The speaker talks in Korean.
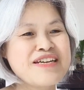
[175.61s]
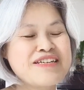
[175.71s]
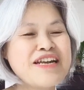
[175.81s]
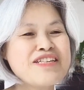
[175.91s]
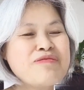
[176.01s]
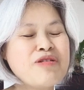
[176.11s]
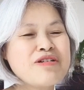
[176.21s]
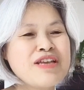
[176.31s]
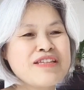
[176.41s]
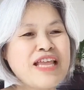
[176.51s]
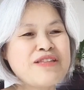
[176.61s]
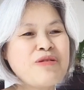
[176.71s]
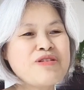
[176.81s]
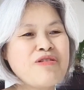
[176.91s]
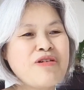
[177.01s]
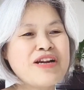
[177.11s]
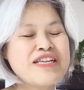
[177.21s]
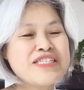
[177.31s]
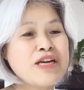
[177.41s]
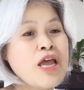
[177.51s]
그래서 뭐 대통령
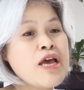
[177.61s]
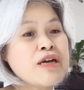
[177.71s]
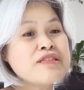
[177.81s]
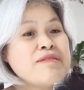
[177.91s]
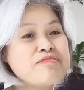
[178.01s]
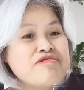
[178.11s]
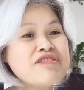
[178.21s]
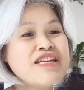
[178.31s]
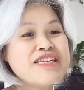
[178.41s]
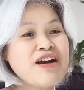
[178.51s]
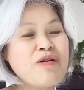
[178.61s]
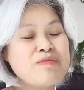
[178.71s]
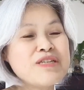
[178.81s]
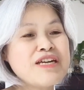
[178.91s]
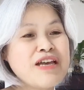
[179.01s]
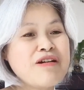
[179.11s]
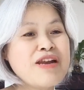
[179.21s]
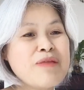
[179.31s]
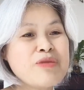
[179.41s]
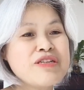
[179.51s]
권한이 제 근데 문재인이가 검찰
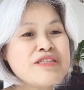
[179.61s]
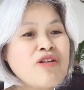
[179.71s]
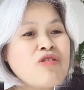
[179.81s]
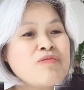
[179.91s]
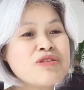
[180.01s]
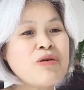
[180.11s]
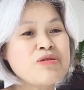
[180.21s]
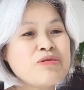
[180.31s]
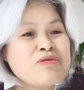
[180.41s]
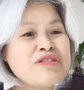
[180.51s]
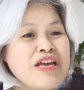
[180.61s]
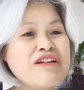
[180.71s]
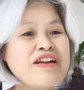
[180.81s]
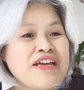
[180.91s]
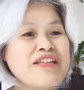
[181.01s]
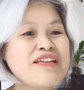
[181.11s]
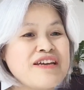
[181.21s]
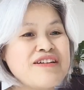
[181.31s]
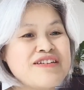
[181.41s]
개혁하면 을 인사권부터 어느 정도 내려놔야 돼요.